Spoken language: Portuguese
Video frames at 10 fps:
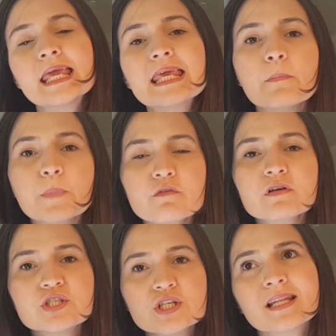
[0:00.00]
E a prova
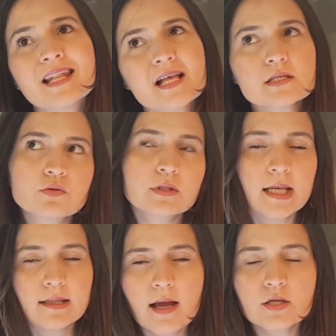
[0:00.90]
de
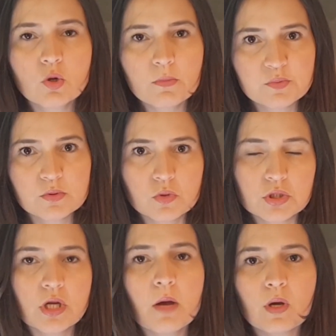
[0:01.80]
nacionalidade, como as pessoas
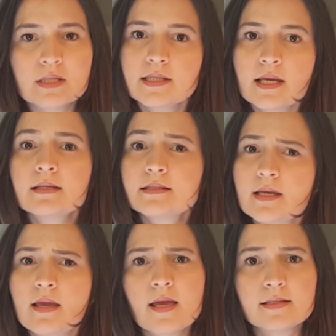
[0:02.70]
chamam, a
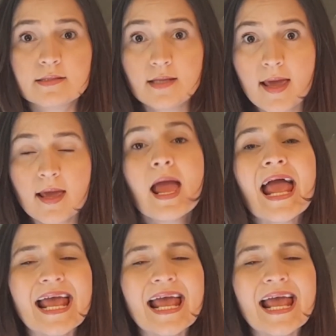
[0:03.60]
CCSE,